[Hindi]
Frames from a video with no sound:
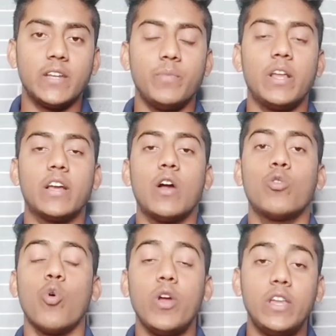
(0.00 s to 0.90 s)
टिकट मिलेगा
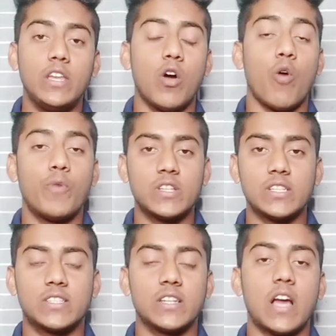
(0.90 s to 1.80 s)
गो इंडिया ऑफर
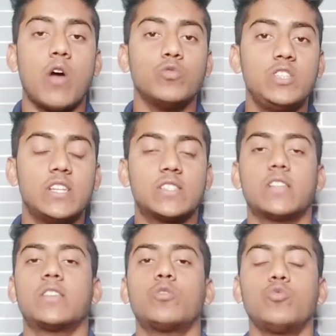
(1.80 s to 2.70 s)
सेक्शन का उसी के
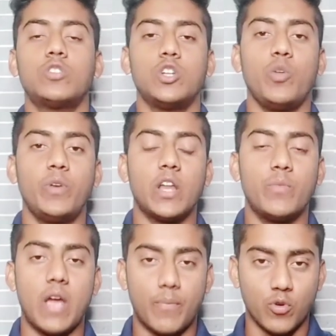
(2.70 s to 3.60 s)
साथ साथ कुछ किलोमीटर
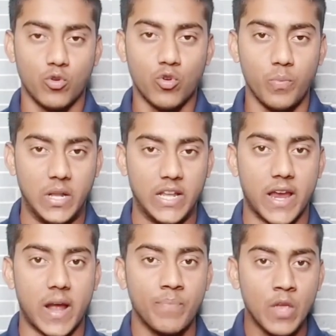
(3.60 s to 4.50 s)
भी आप लोगों को मिल
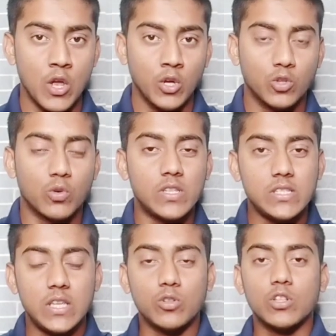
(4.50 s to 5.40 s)
जाएगा तो
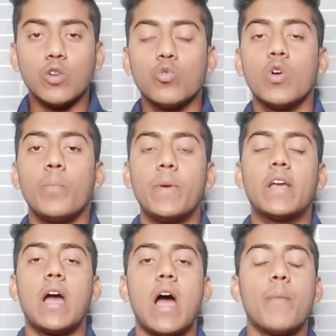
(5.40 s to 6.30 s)
बस ये तो था गूगल पे
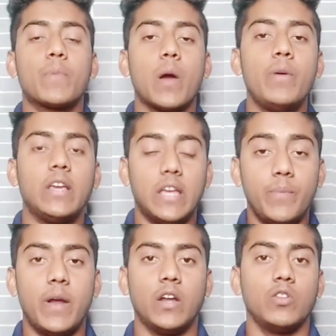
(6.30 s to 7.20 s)
का अपकमिंग
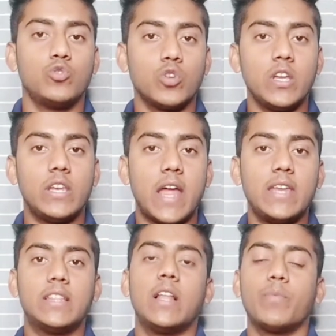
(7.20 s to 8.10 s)
इवेंट जो कि
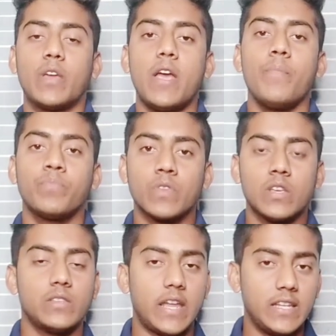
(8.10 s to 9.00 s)
नैनीतल के
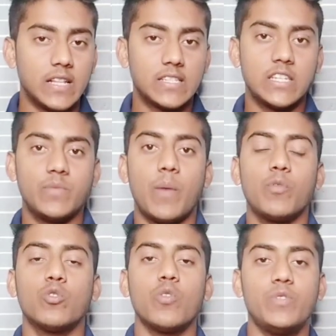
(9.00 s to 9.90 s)
नैनीतल सिटी में
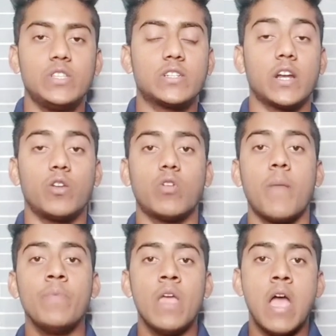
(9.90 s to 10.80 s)
आप लोगों को विजिट करना
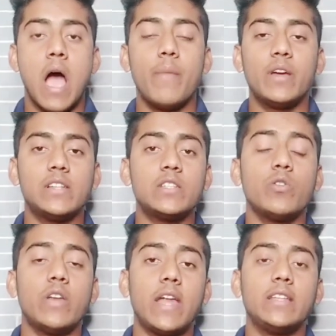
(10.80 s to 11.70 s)
होगा अभी गैस
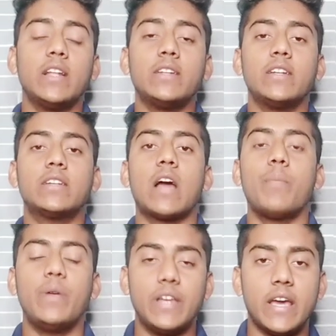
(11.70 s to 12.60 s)
देखो नैनीतल टिकट
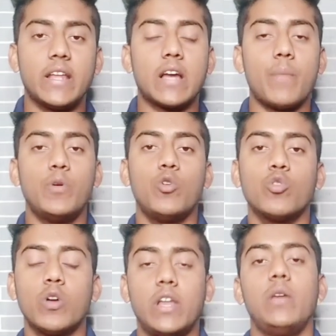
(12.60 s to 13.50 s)
काफ़ी रेयर है काफ़ी
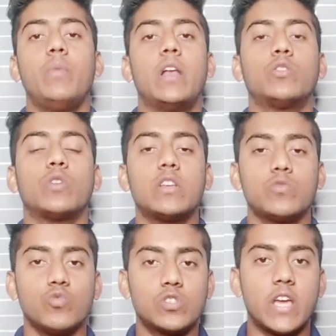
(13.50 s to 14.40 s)
लोगों को नहीं मिल रहा तो
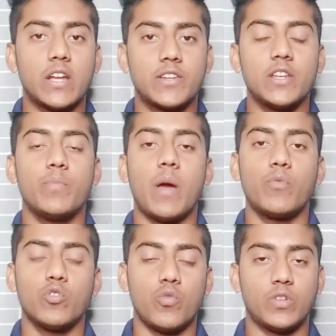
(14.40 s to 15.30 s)
गैस उसका एक ट्रिक मैं
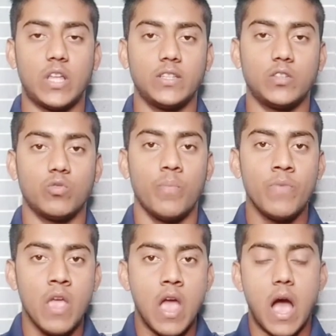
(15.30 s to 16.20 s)
आप लोगों को बता देता हूँ
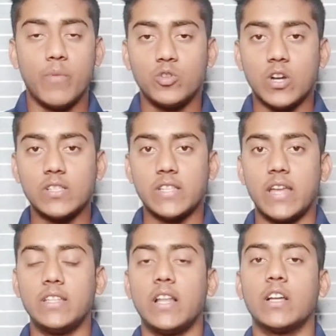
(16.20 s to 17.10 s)
अभी जो गैस
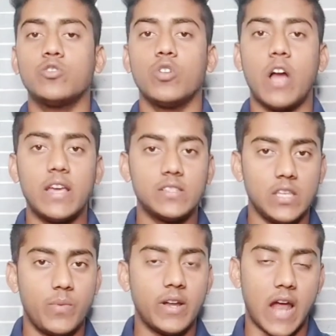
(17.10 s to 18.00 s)
नैनीतल का जो
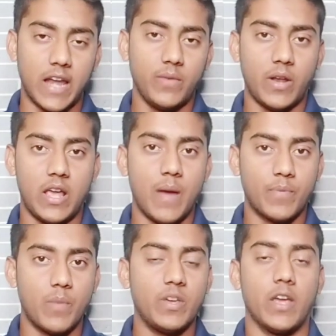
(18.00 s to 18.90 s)
गैस इवेंट आने वाला है
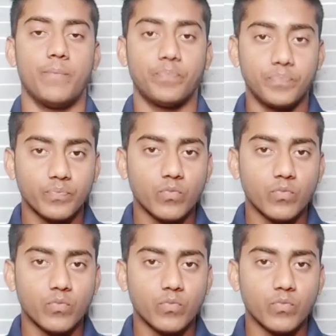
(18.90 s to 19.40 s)
अपकमिंग है